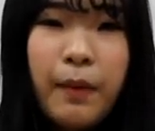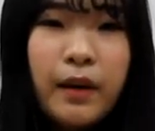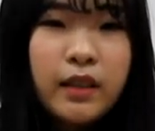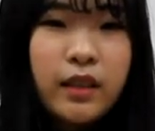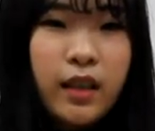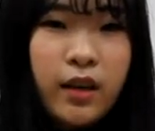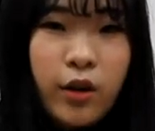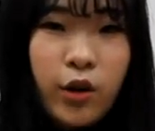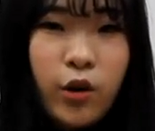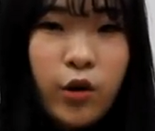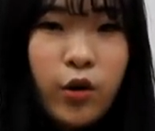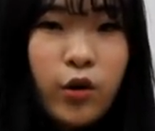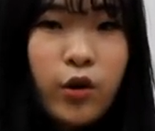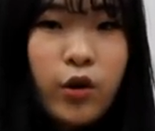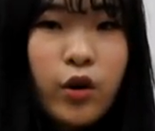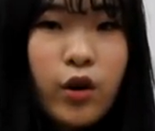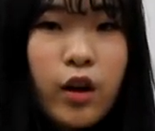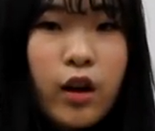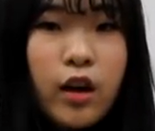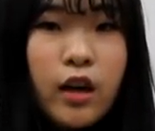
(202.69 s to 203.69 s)
많아요.
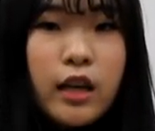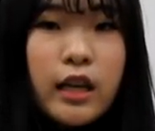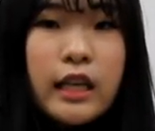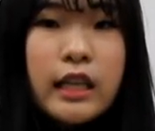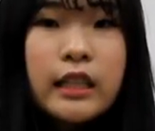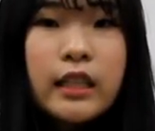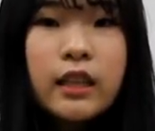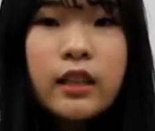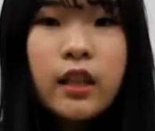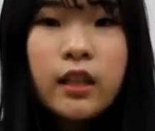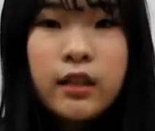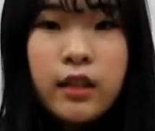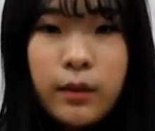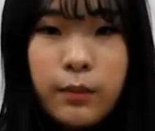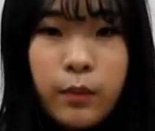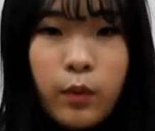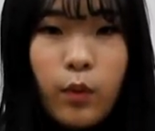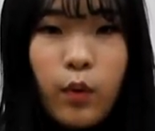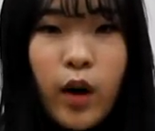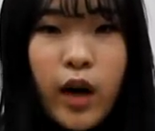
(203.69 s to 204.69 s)

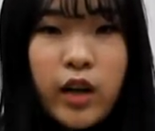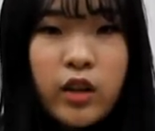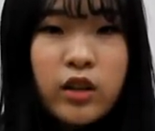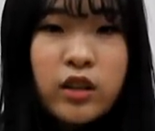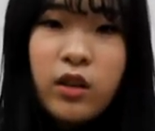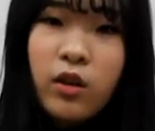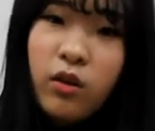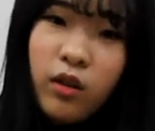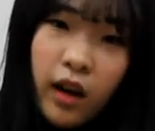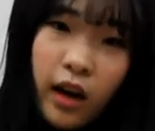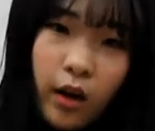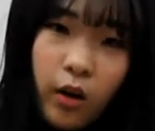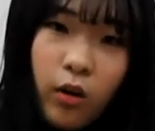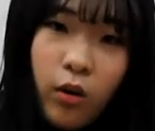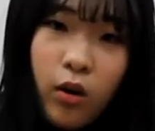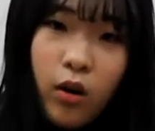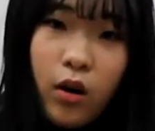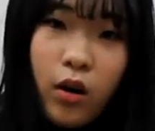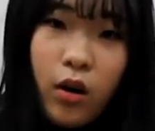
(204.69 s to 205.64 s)
이사장님, 과연 그런가요?